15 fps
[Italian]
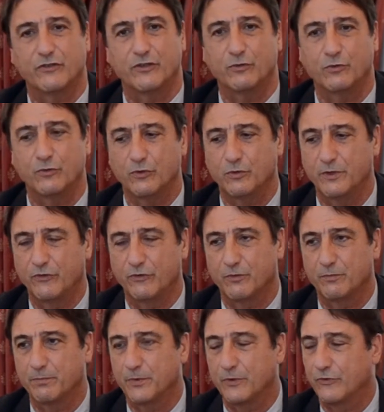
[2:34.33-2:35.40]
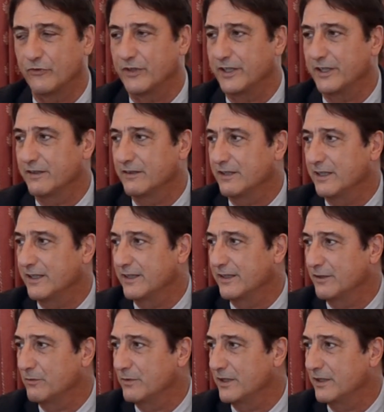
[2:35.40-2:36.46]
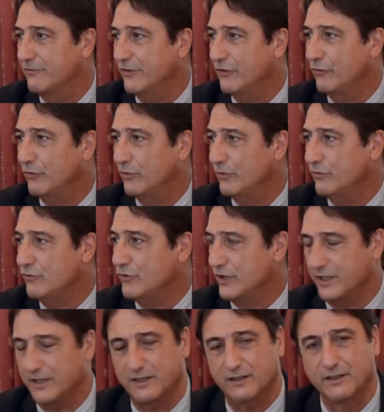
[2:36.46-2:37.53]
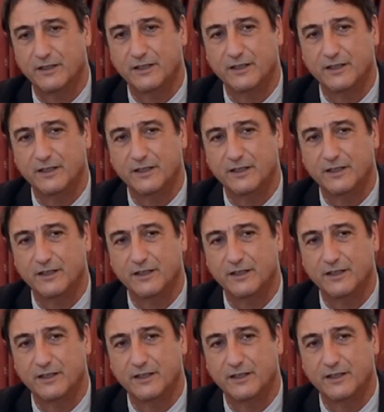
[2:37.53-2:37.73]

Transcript: se tutto questo possa rientrare in una fisiologia